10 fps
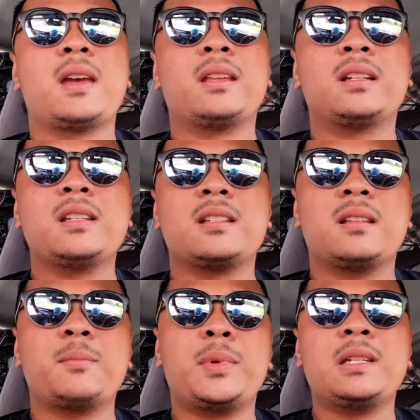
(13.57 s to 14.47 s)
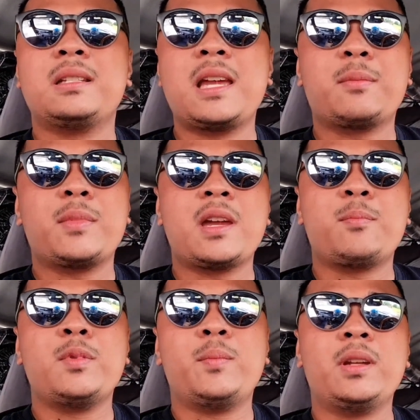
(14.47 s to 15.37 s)
And please, please like my
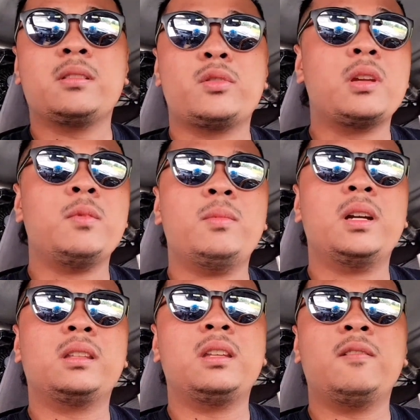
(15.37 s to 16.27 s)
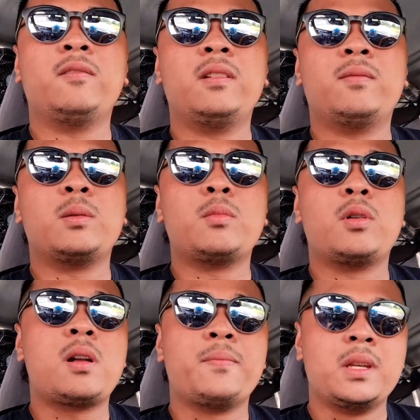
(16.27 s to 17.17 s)
FB page JB Vlog TV for
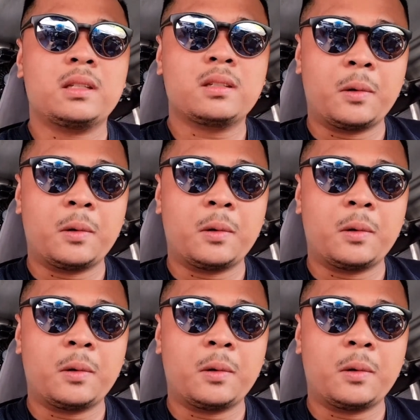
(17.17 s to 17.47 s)
more updates.